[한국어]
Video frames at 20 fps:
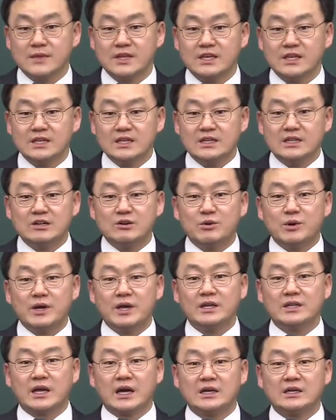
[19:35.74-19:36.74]
이거
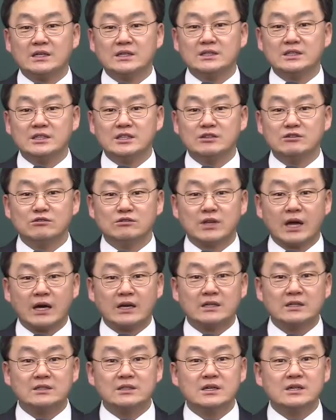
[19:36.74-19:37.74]
외에 다른 이유,
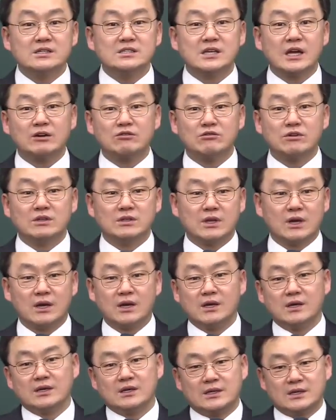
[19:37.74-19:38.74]
다른 걸 찾고 있다.
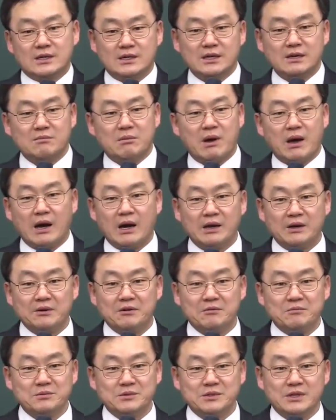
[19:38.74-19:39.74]
그래 망하는
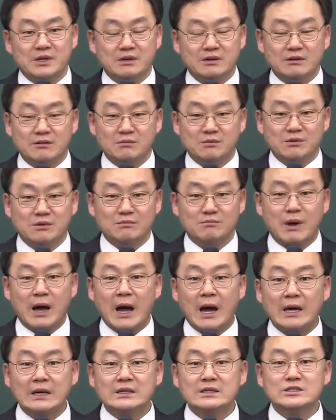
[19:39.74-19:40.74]
겁니다, 여러분.
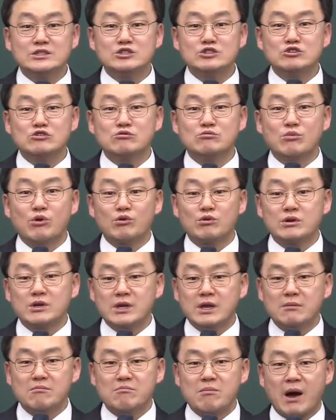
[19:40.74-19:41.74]
망하는지도
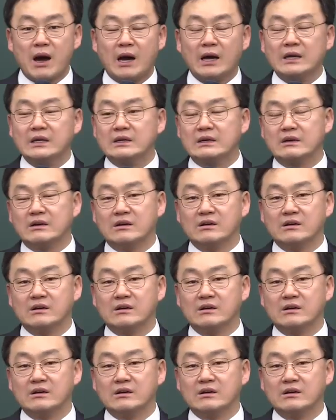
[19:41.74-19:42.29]
모르게 망하는 거예요.